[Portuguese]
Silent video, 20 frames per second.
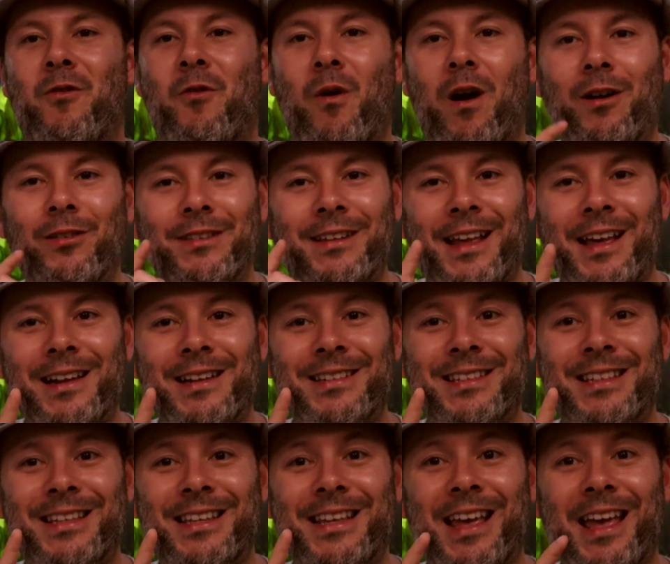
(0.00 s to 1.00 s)
Qual
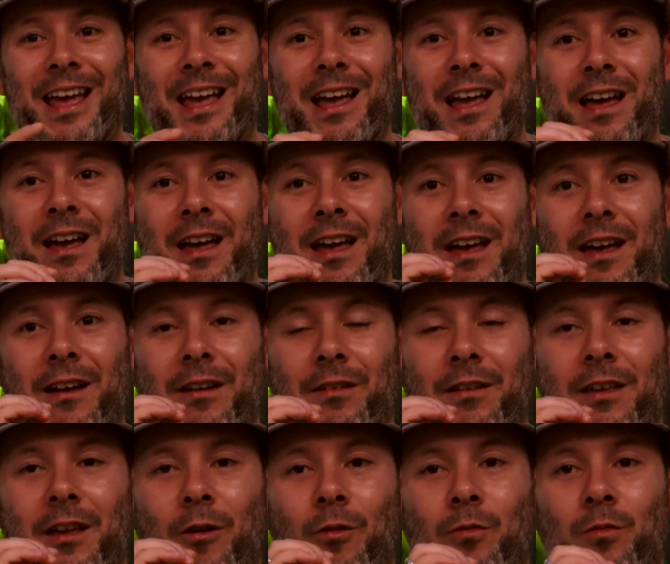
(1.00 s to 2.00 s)
delas que é,
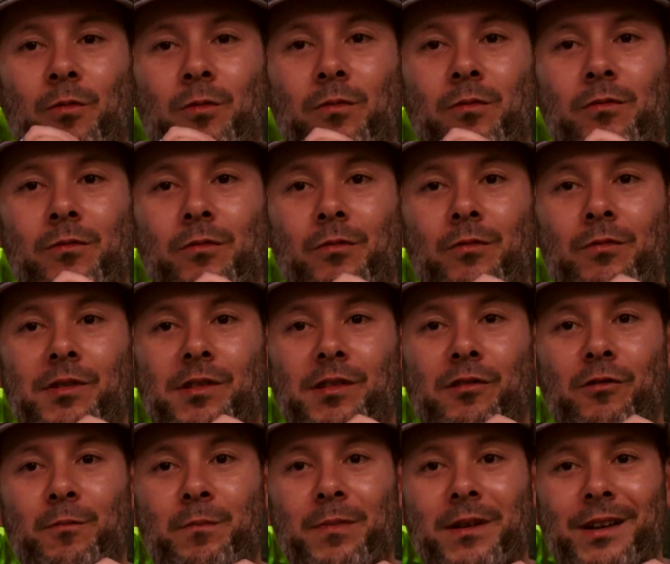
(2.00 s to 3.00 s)
é, que é o, o
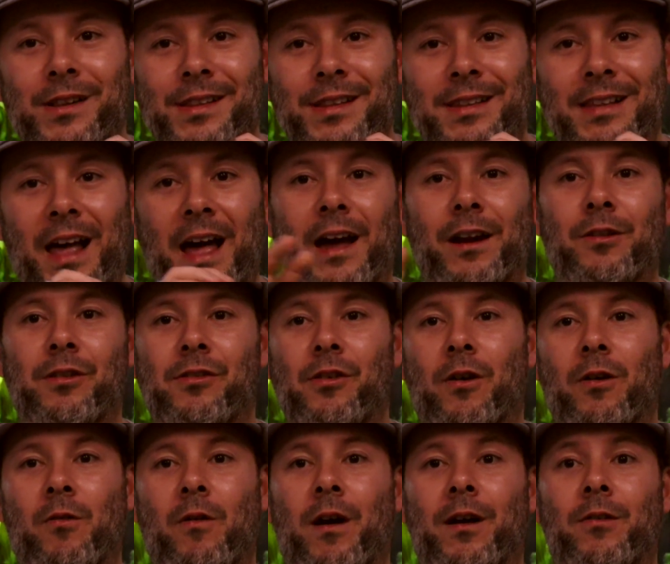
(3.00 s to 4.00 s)
superstar do
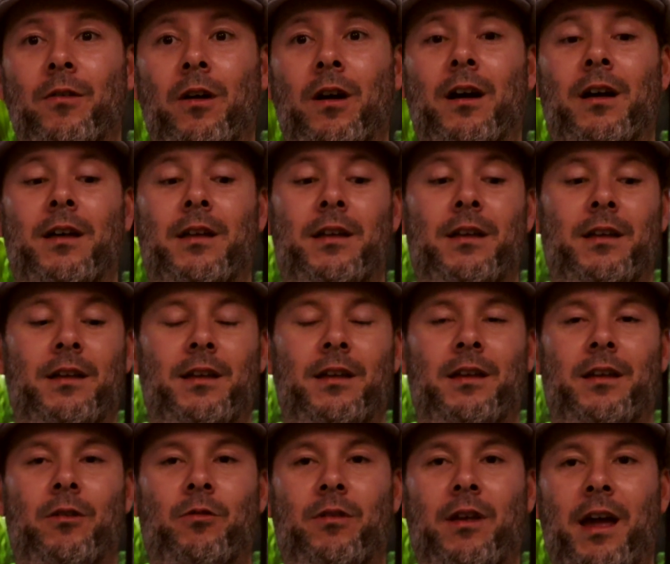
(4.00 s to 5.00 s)
seu aquário, ó.
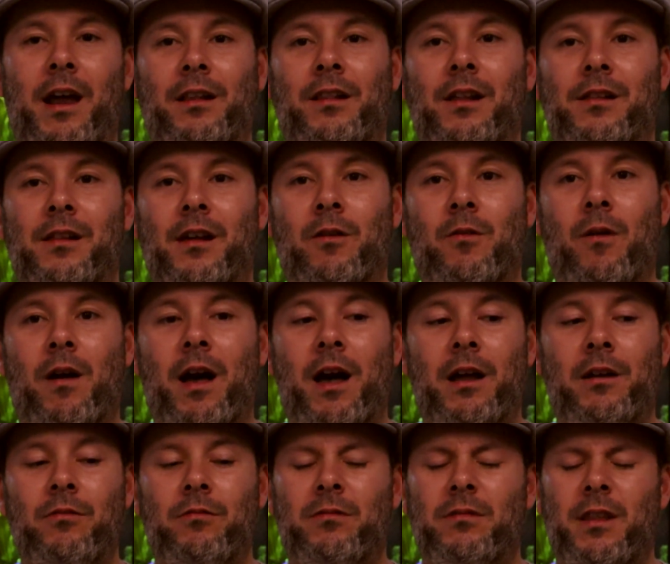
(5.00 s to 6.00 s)
Eu quero ter esse
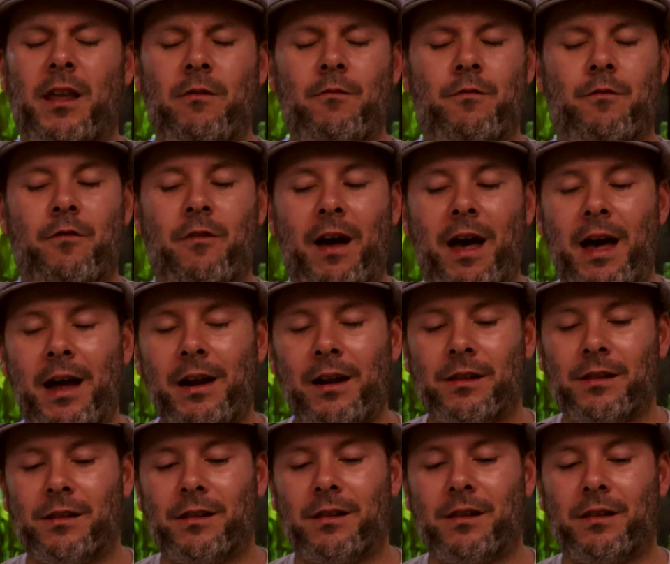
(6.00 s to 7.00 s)
aquário, tem
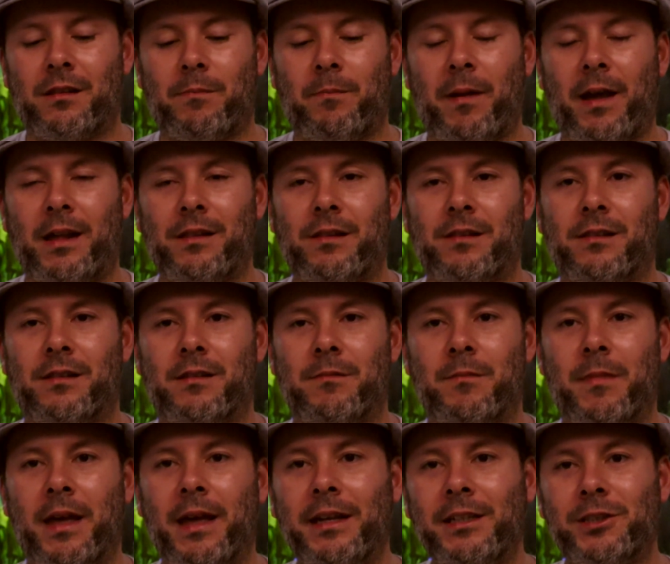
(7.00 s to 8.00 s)
várias espécies em
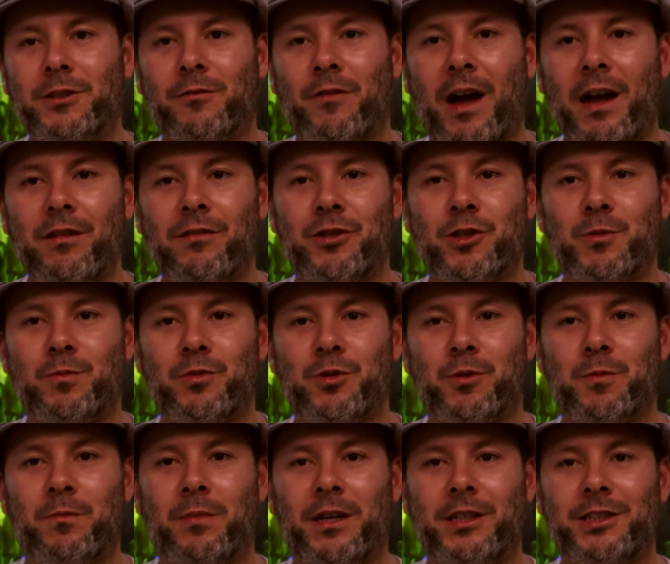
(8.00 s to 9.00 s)
mente, vários tipos
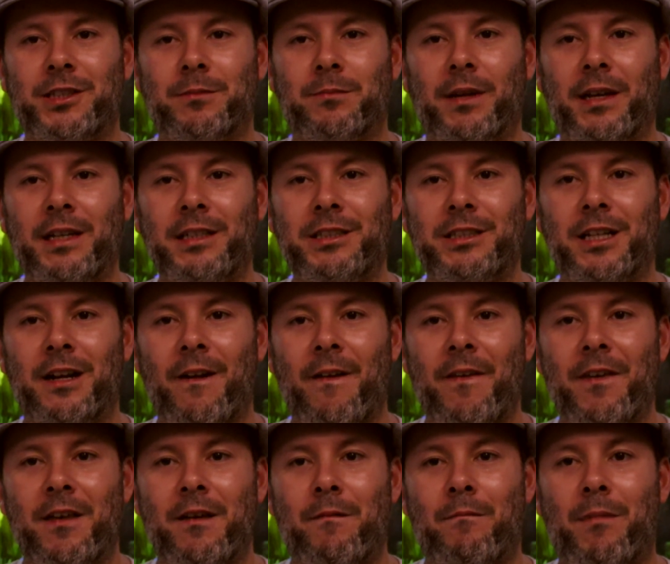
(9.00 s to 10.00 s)
de peixe em mente,
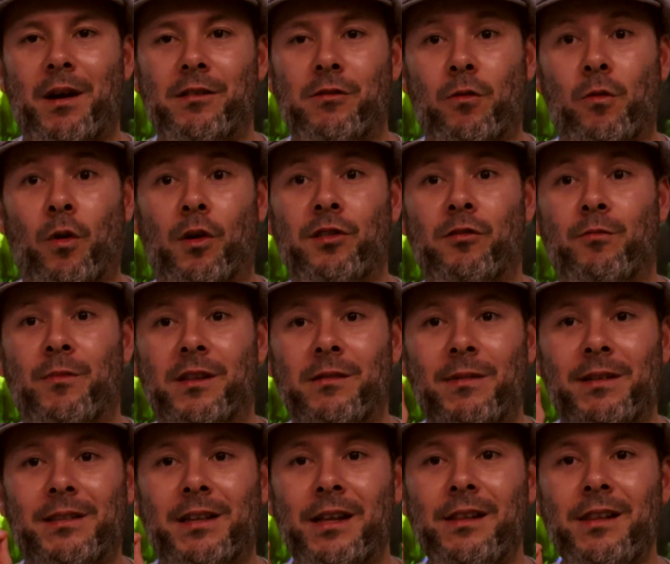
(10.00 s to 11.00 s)
mas eu gosto
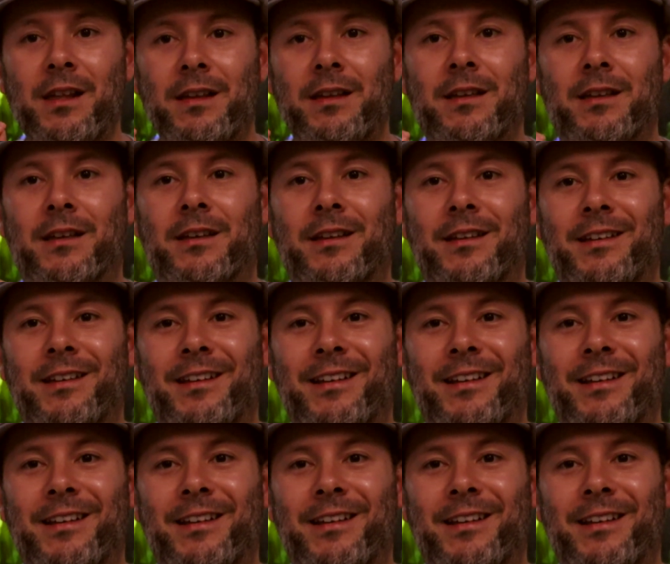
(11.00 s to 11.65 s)
mesmo desse aqui.